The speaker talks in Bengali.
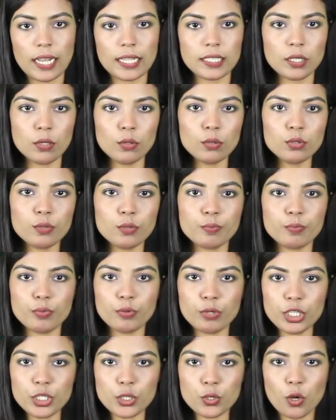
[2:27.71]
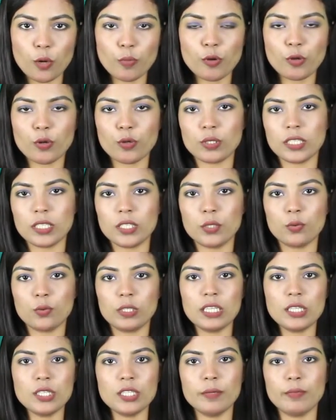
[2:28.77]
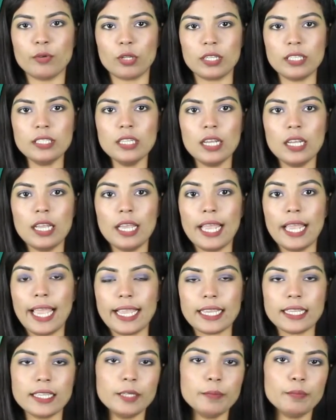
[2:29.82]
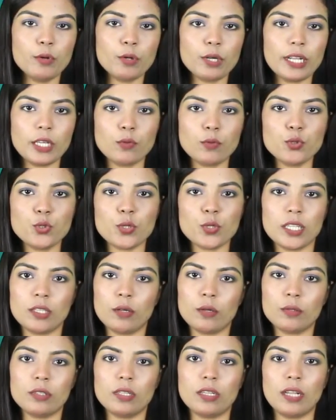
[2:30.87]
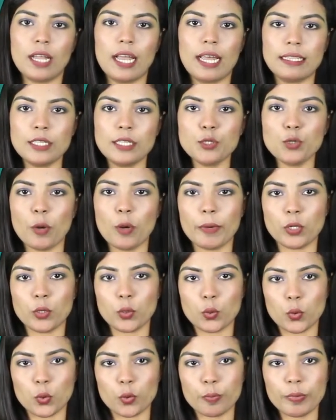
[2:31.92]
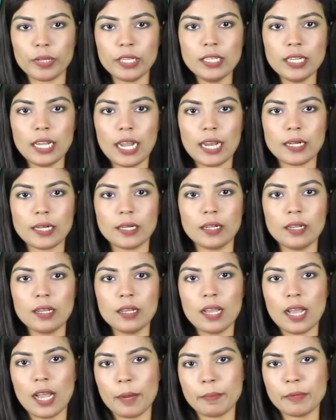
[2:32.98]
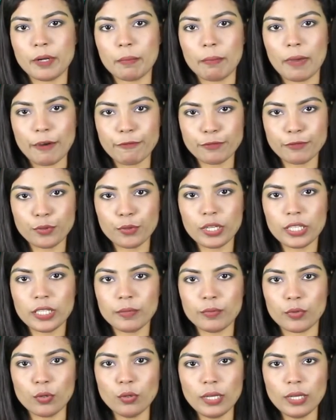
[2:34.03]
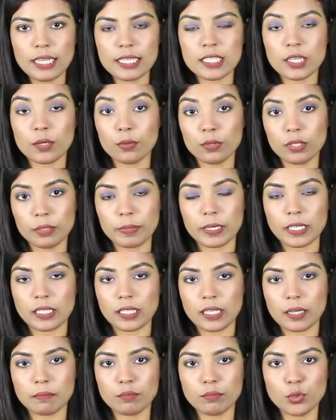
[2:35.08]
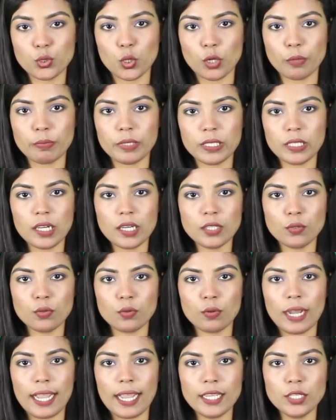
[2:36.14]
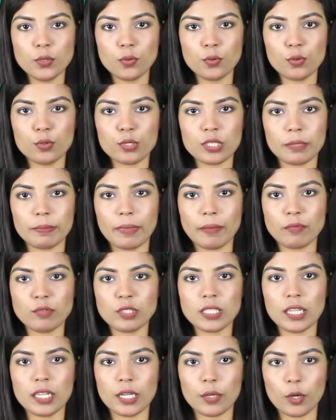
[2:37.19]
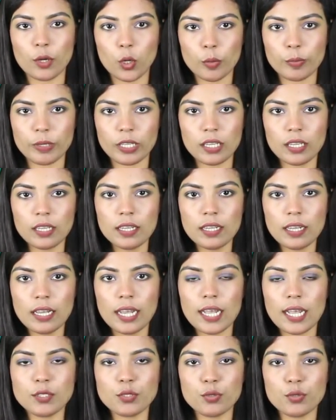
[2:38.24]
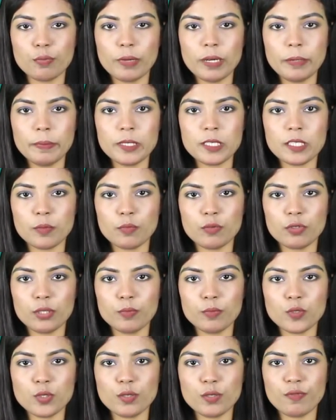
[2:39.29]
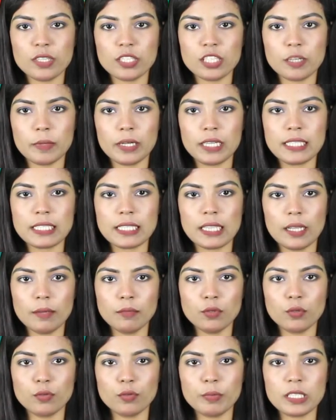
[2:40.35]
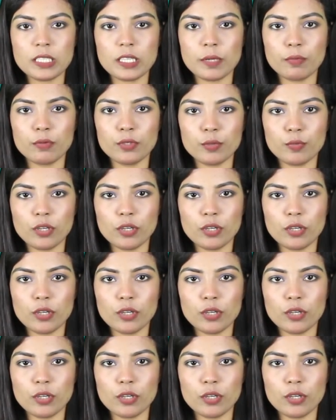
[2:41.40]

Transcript: আদালত পুলিশ কর্মকর্তাদের উদ্দেশ্যে বলেন একের পর এক উচ্চ আদালতের আদেশ অমান্য করবেন আর আমরা মাফ করে দেব এটা হতে পারে না সংবিধান ও আইন অনুযায়ী ব্যবস্থা নেওয়া হবে আজ রোববার বিচারপতি মুস্তফা জামান ইসলাম ও বিচারপতি